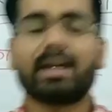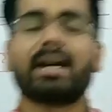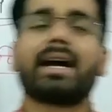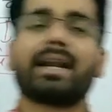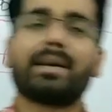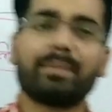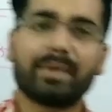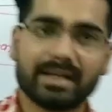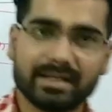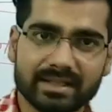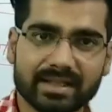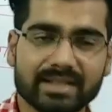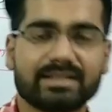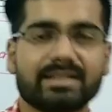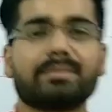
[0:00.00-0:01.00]

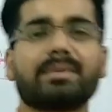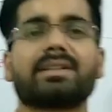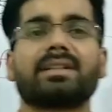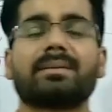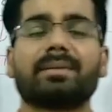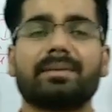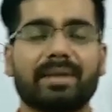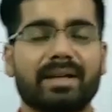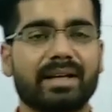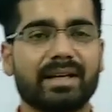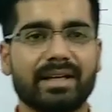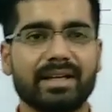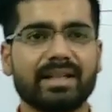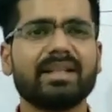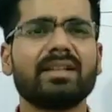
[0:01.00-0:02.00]
कार्यपालिका से मतलब हमारा
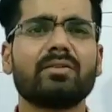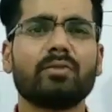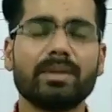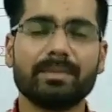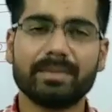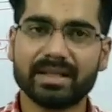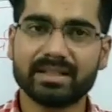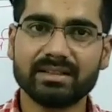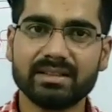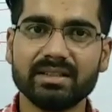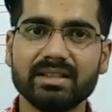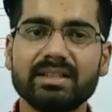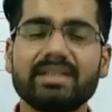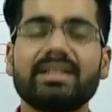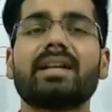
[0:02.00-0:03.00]
है कि कोई व्यक्ति
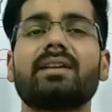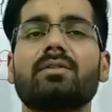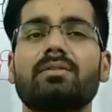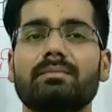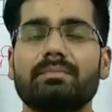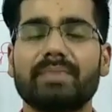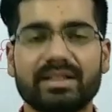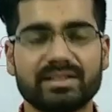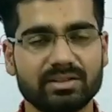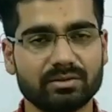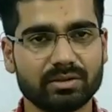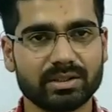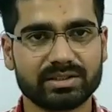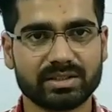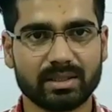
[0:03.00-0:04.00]
या
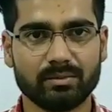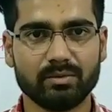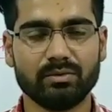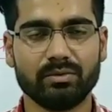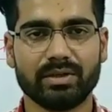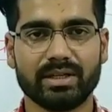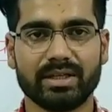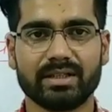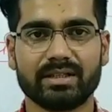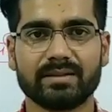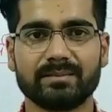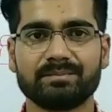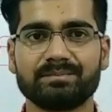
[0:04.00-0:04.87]
व्यक्तियों का समूह एक